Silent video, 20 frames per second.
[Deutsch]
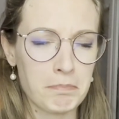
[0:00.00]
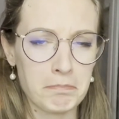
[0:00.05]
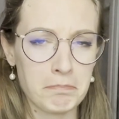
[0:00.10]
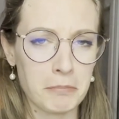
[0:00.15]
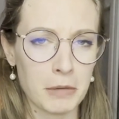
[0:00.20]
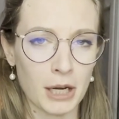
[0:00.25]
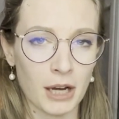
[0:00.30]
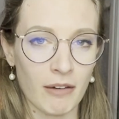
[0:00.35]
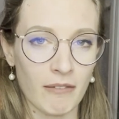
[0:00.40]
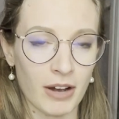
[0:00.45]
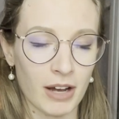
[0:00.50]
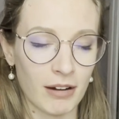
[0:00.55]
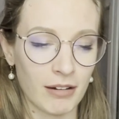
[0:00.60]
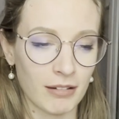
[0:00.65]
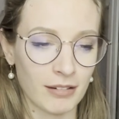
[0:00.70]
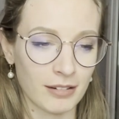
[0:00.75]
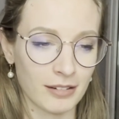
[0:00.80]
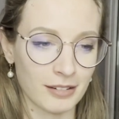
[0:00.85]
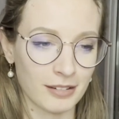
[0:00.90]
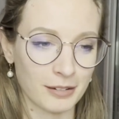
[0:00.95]

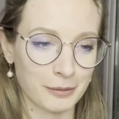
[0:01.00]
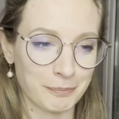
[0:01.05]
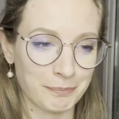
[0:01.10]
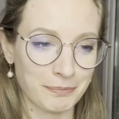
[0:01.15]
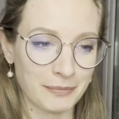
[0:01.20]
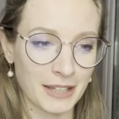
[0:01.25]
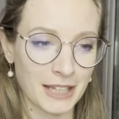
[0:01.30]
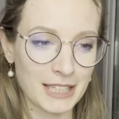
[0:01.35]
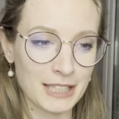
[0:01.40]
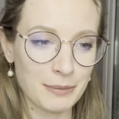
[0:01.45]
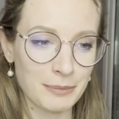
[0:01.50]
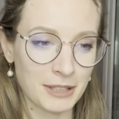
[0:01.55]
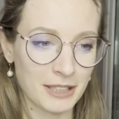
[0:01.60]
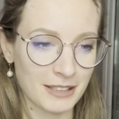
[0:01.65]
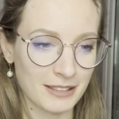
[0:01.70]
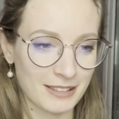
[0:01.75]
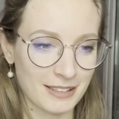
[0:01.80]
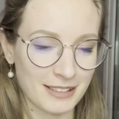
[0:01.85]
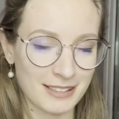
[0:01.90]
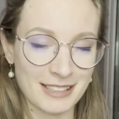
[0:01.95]
mittlerweile ähm, ist mir
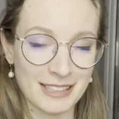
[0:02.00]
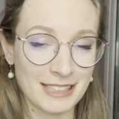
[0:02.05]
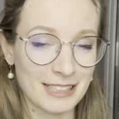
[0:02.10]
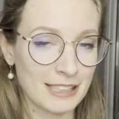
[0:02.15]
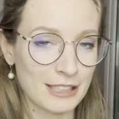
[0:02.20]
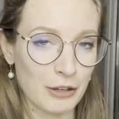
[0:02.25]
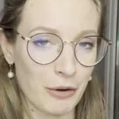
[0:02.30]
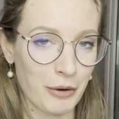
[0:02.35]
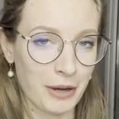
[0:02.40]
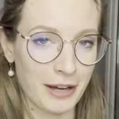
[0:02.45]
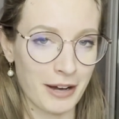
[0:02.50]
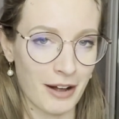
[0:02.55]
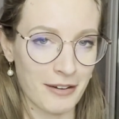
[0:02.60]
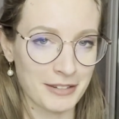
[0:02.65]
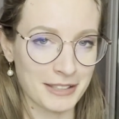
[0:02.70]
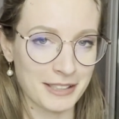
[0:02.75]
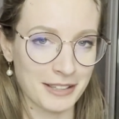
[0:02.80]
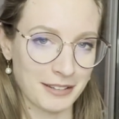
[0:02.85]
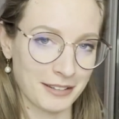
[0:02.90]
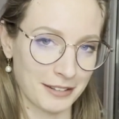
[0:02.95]
das tatsächlich auch egal,
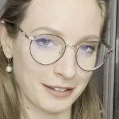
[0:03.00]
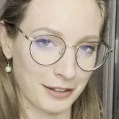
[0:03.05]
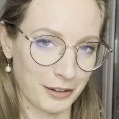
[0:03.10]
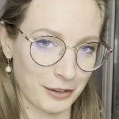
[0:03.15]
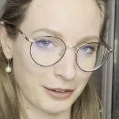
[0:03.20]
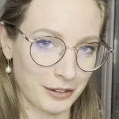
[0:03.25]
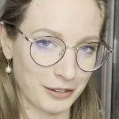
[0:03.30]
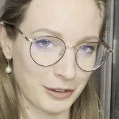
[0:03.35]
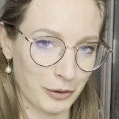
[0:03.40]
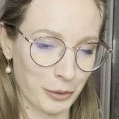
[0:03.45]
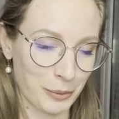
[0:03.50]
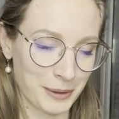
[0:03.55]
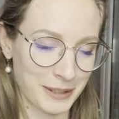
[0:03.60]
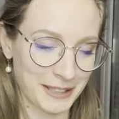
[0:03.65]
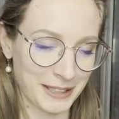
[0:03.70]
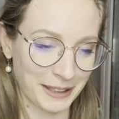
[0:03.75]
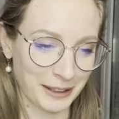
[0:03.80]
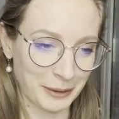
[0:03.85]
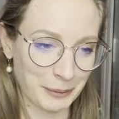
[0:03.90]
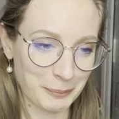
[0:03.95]
was andere da, darüber
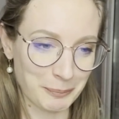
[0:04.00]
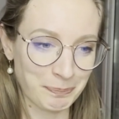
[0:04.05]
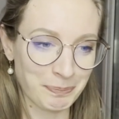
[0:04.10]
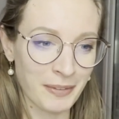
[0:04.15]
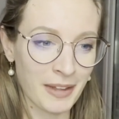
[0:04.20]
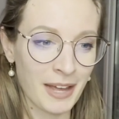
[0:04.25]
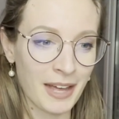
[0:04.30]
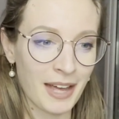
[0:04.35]
denken.